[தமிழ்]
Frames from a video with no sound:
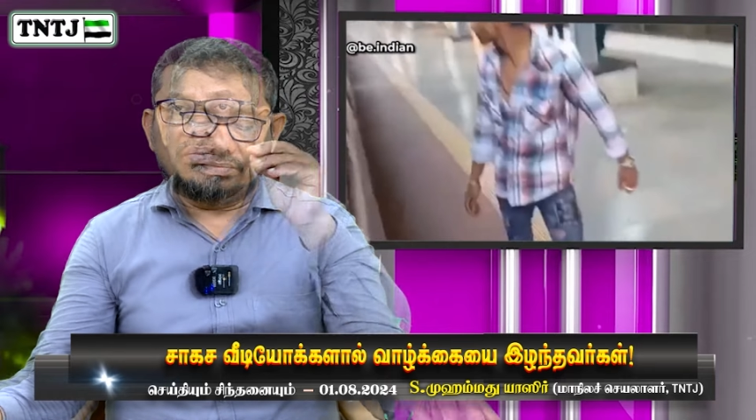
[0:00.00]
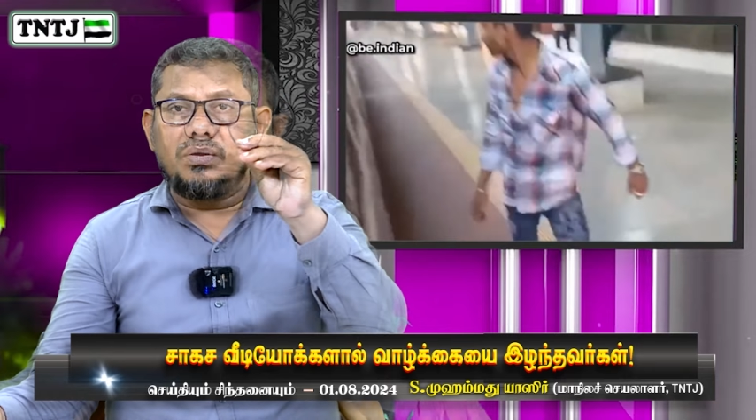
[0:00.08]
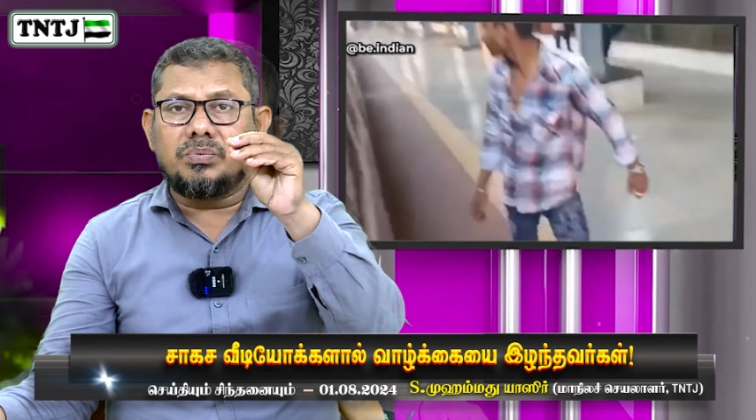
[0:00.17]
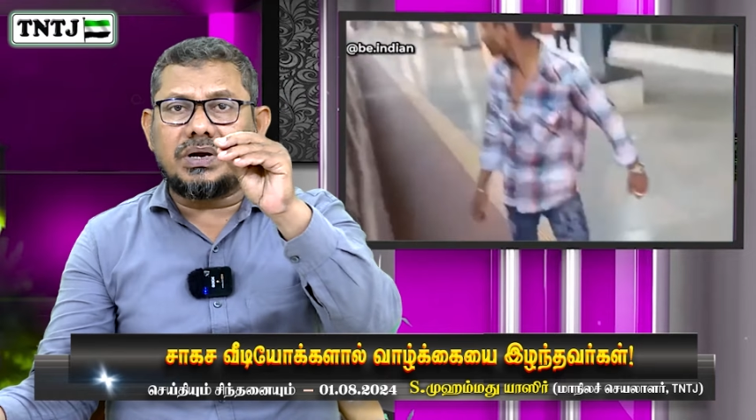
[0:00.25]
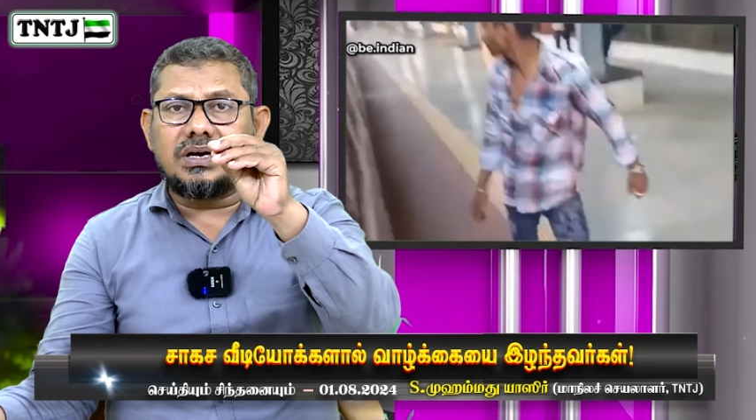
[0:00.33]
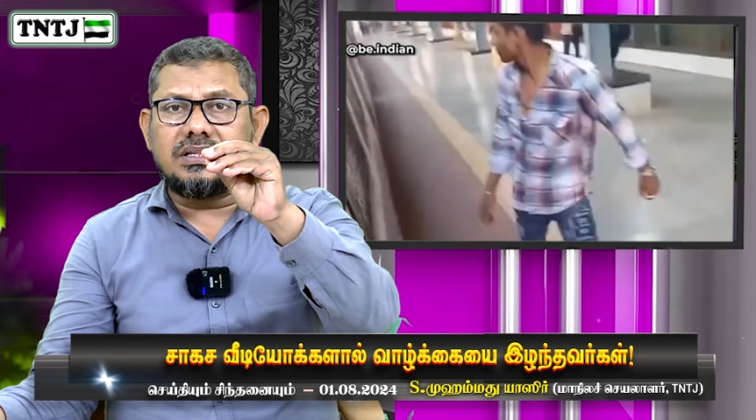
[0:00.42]
ஒரு
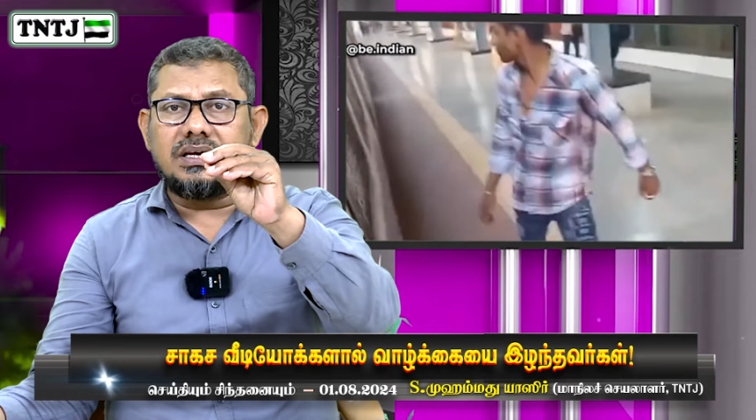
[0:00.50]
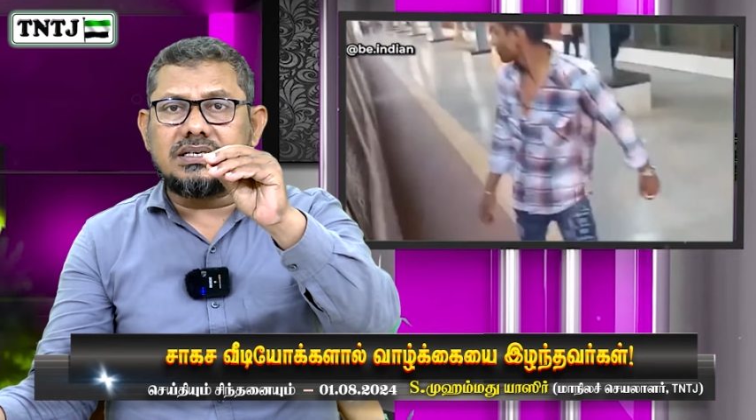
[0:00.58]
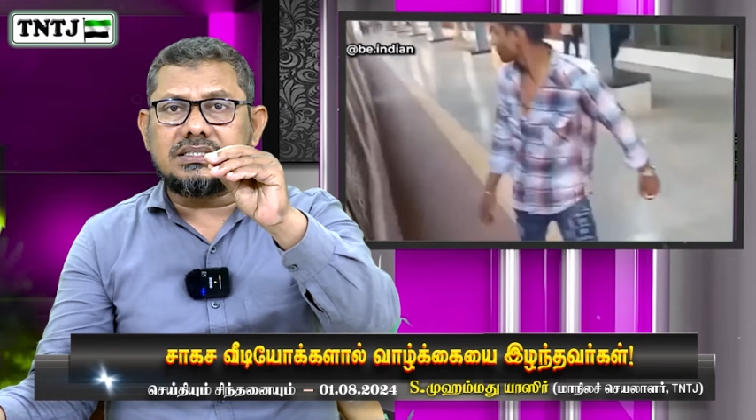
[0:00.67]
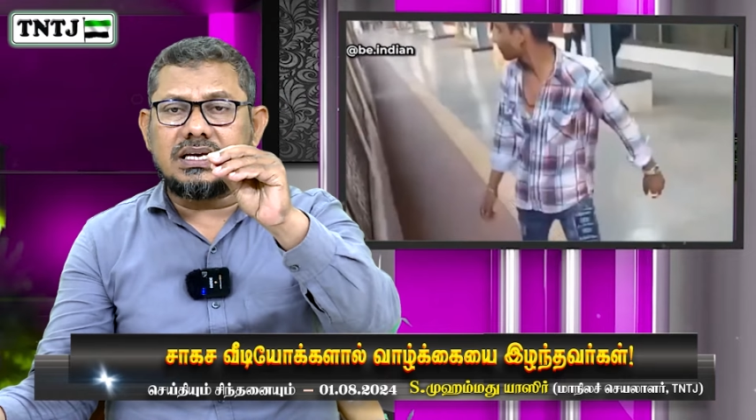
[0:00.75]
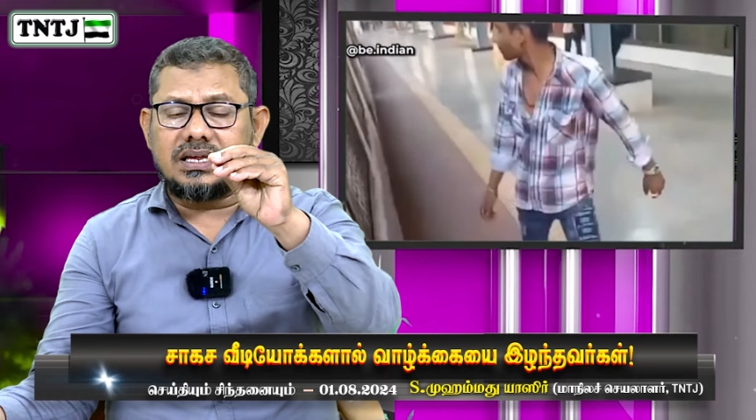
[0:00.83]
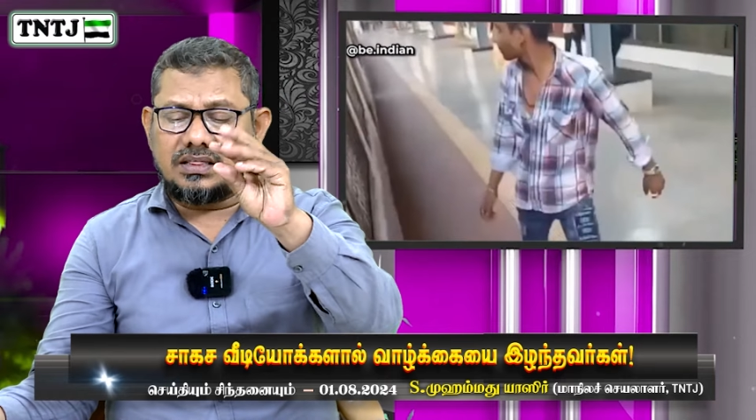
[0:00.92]
பகுதியை
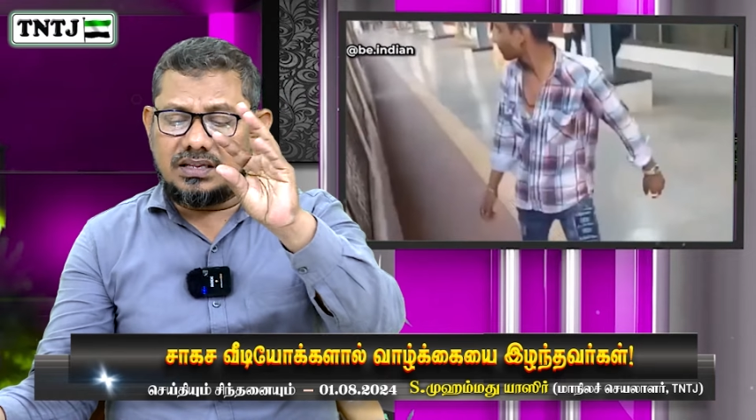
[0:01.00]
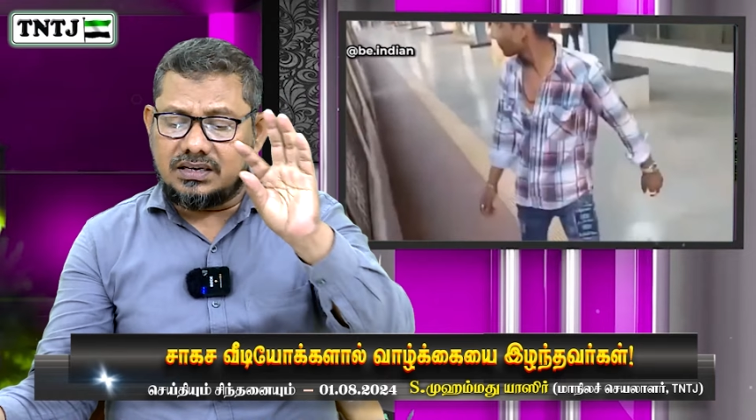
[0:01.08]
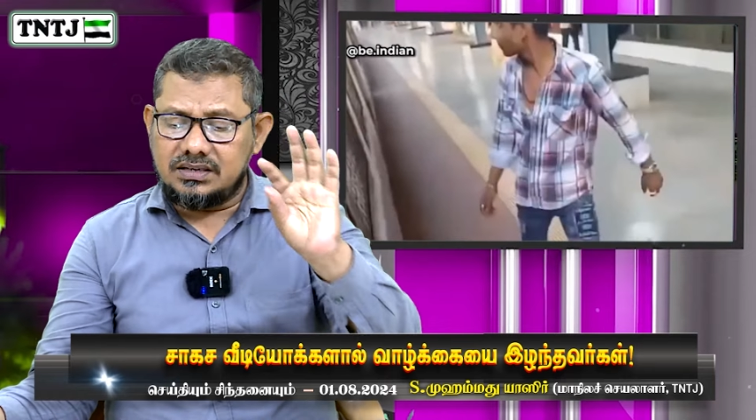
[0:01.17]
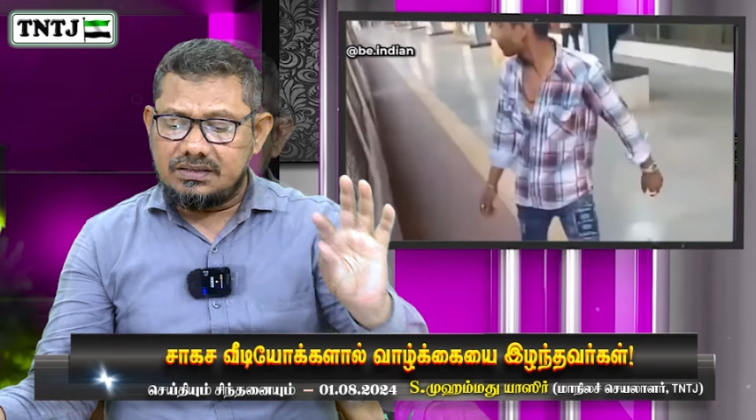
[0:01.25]
சேர்ந்த